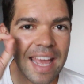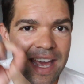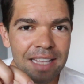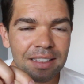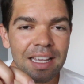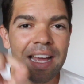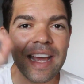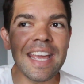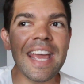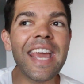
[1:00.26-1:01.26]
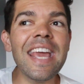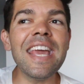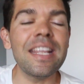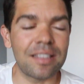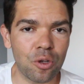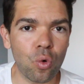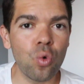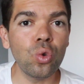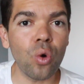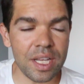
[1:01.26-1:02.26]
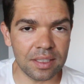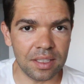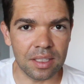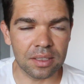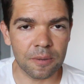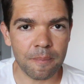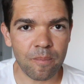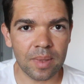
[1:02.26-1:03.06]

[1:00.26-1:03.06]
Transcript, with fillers: HIIT e HIIT com dois Is.